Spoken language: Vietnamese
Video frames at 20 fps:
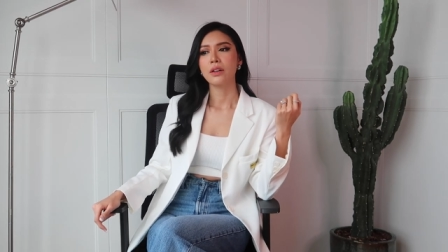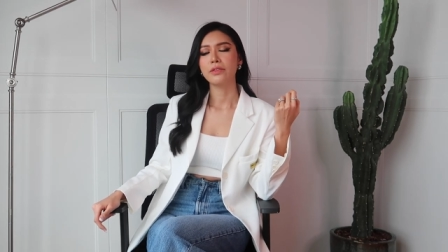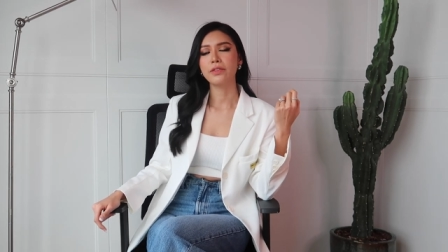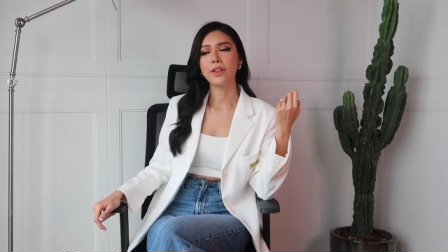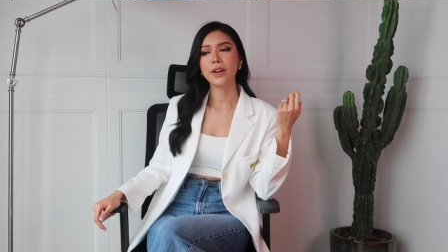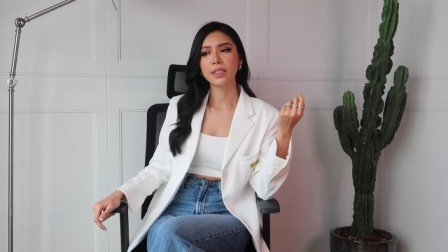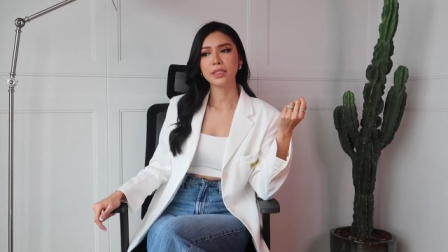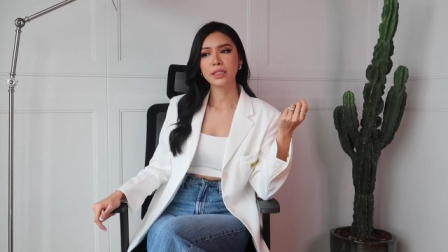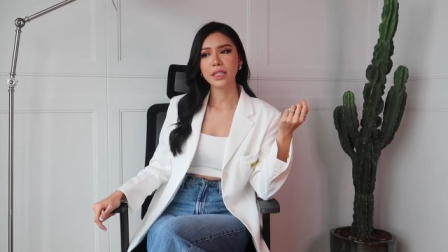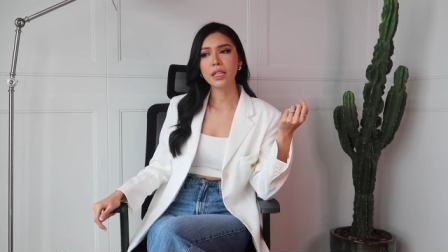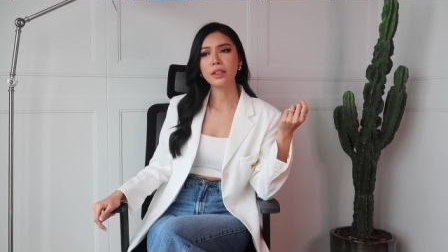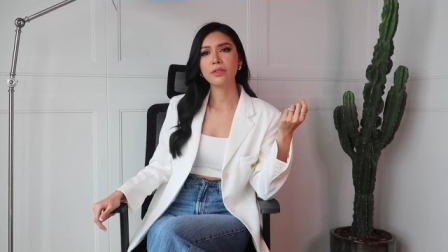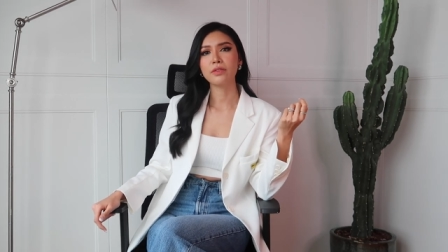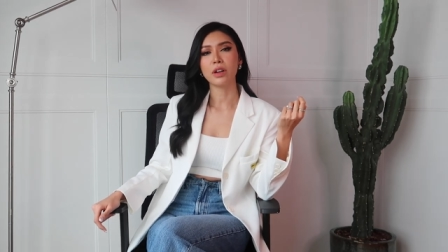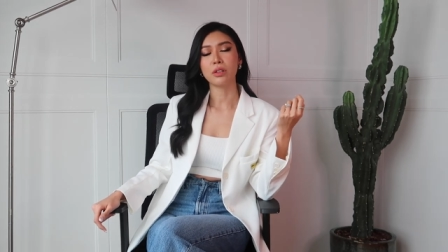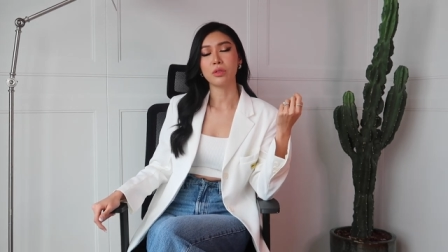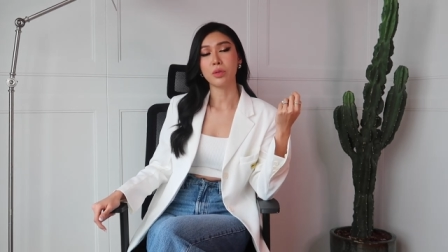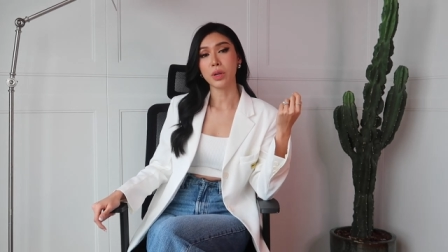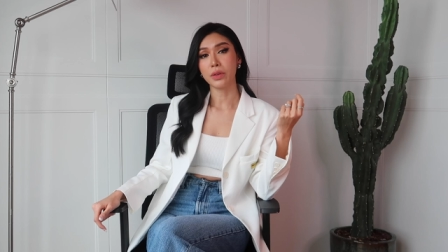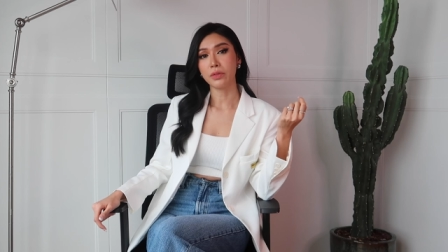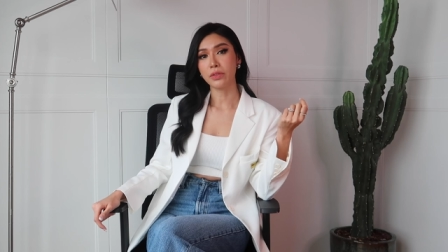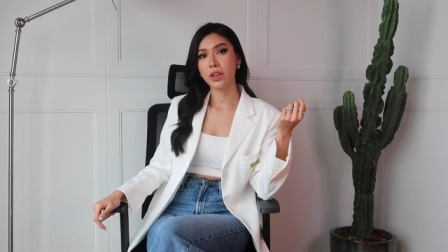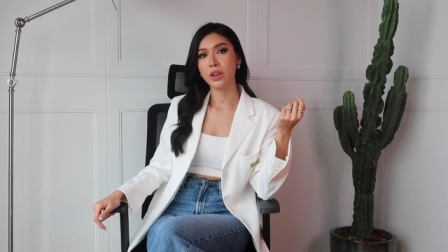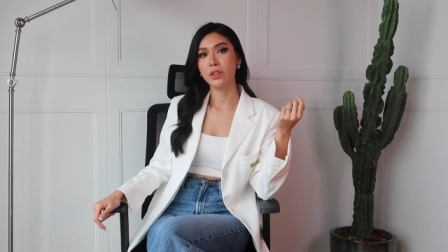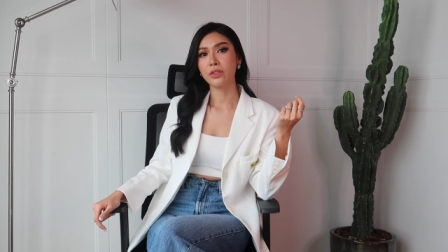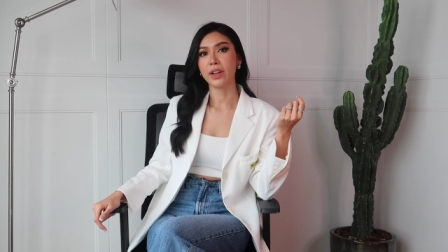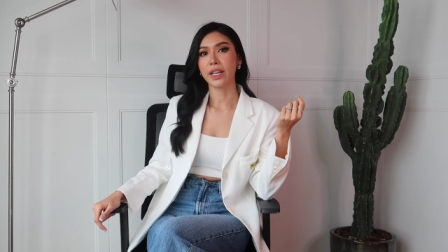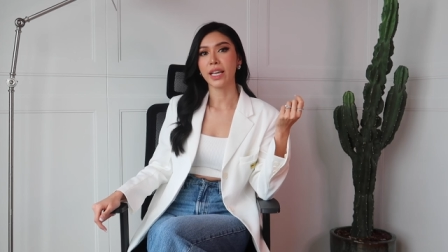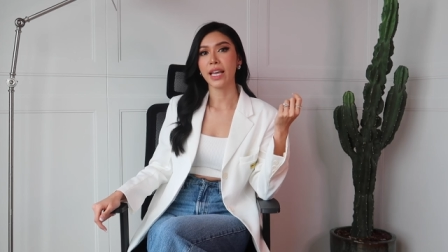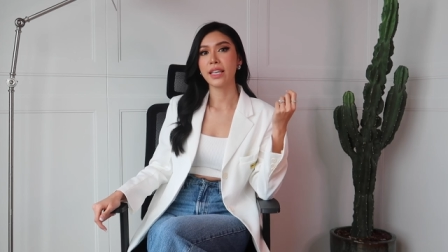phân tích và
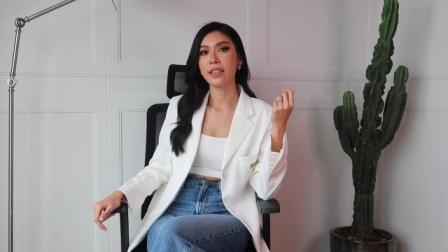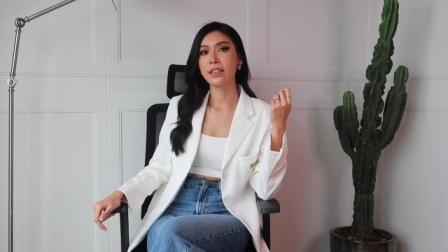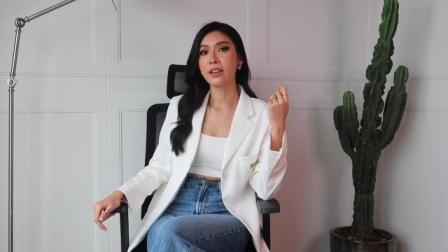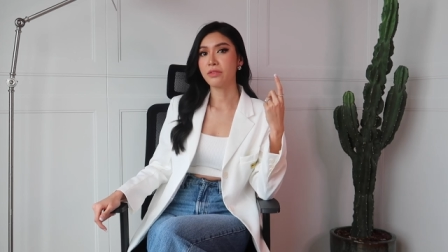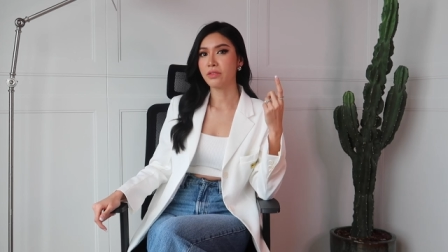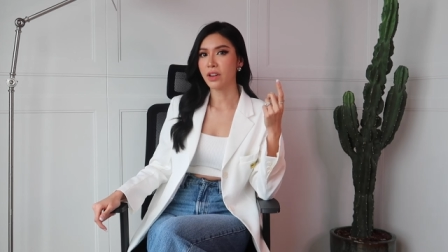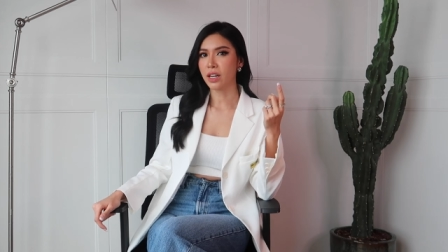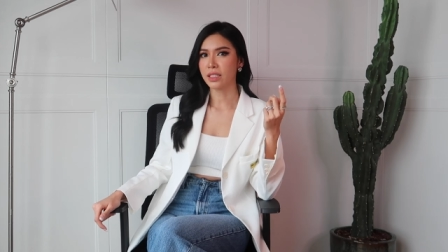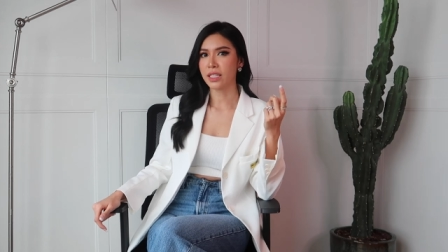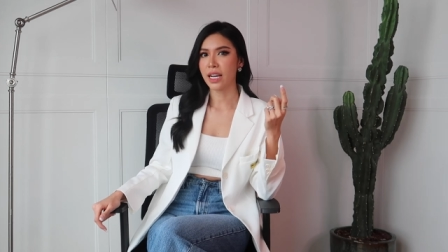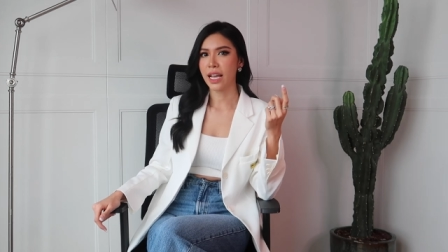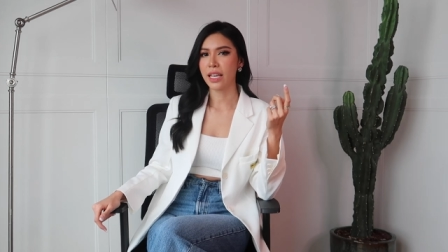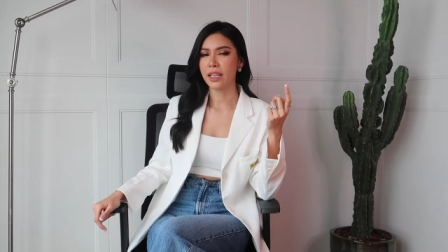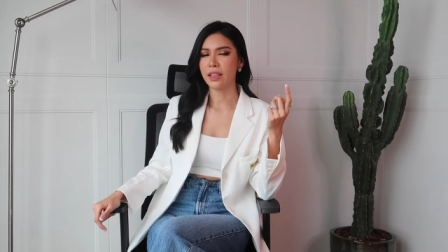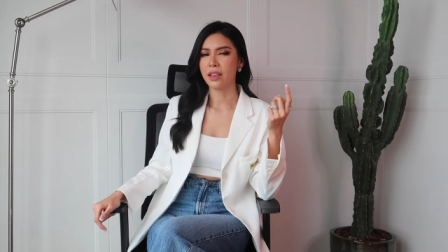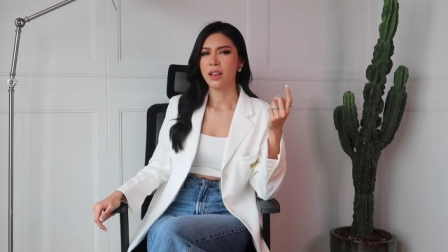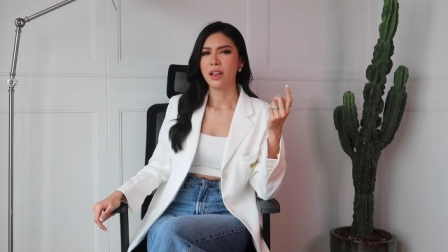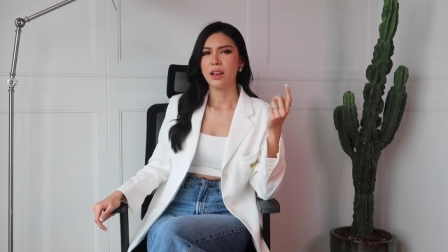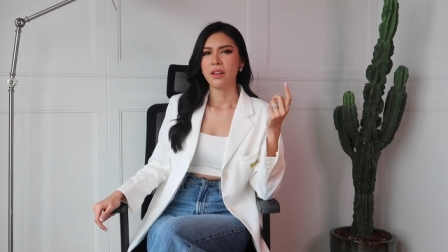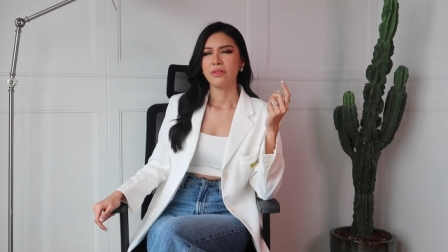review về cái nhân vật này